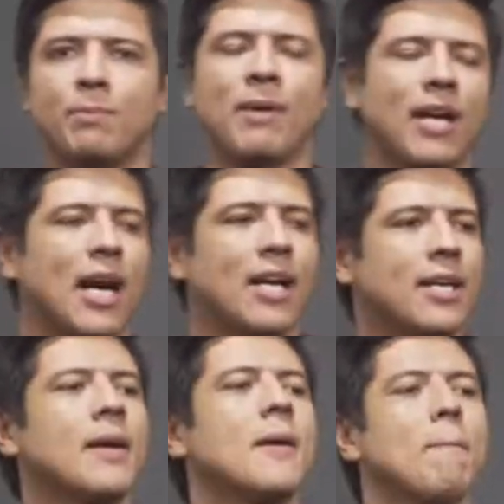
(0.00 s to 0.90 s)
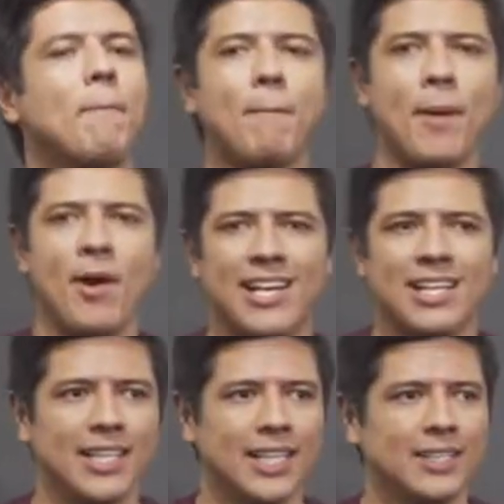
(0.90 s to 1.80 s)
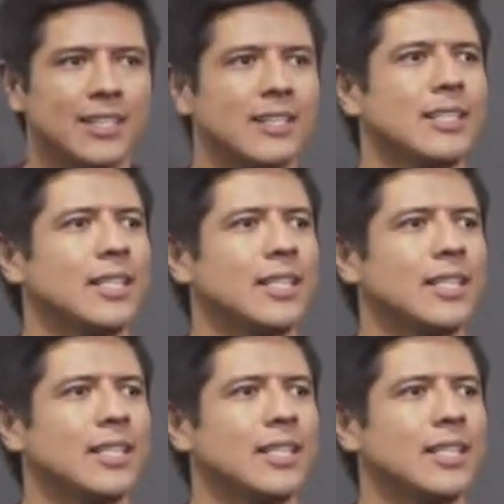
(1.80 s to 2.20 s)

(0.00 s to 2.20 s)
pegar aí papel e caneta